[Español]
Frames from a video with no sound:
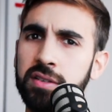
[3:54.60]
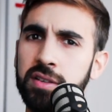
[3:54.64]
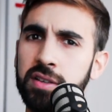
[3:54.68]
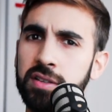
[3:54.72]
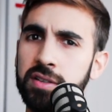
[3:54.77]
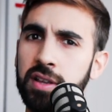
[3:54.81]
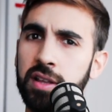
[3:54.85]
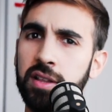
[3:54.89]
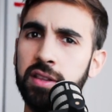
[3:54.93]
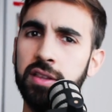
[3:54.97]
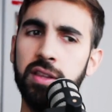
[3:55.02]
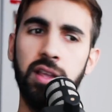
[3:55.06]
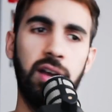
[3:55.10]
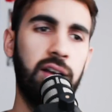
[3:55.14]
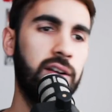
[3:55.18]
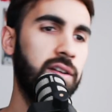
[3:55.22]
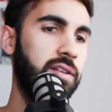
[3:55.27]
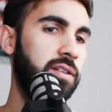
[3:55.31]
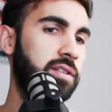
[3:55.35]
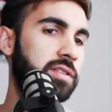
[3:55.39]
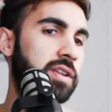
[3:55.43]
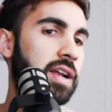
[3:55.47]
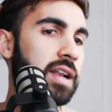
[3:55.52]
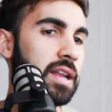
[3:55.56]
60,
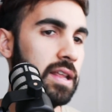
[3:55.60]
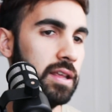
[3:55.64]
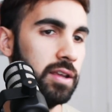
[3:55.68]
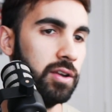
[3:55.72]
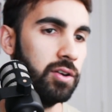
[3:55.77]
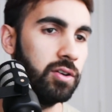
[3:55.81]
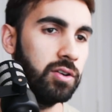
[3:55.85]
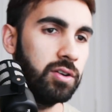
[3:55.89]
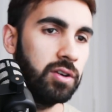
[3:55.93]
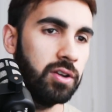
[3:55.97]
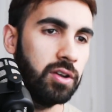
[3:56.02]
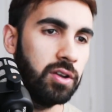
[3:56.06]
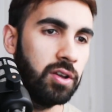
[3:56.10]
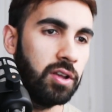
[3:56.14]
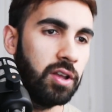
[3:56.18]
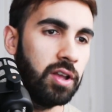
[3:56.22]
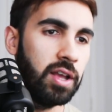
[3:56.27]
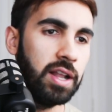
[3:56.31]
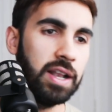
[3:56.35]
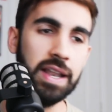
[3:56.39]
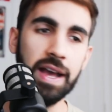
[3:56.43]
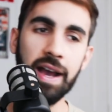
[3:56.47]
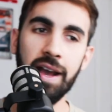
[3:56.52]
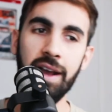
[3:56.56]
ya les digo.
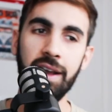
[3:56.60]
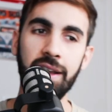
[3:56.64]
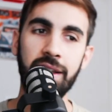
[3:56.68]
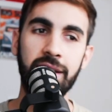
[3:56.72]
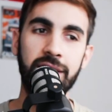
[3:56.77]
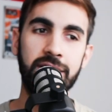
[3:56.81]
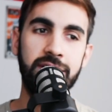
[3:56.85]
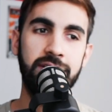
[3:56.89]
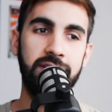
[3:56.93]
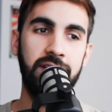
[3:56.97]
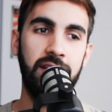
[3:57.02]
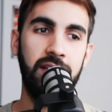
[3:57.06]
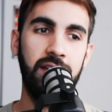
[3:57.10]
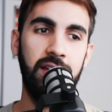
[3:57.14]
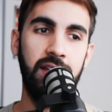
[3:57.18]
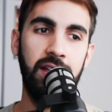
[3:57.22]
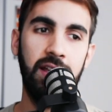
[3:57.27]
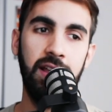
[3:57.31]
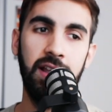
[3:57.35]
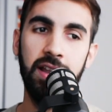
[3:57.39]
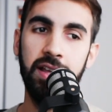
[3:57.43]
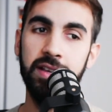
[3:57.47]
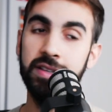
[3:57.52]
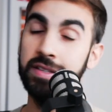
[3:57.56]
La
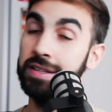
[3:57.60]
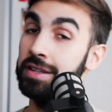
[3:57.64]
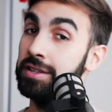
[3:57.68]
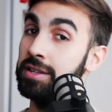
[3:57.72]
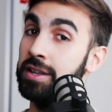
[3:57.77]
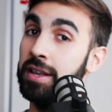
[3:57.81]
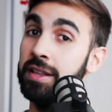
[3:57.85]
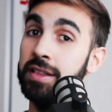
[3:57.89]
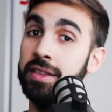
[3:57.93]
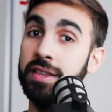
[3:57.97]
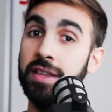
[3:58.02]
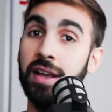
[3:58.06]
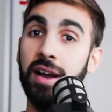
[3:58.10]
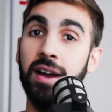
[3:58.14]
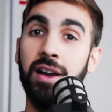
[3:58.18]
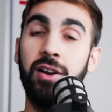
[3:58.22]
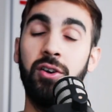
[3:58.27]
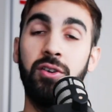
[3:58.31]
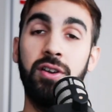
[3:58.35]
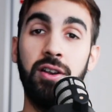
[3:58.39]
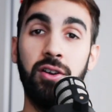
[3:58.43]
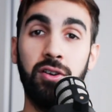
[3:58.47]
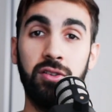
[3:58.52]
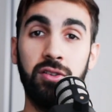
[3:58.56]
SL60 con el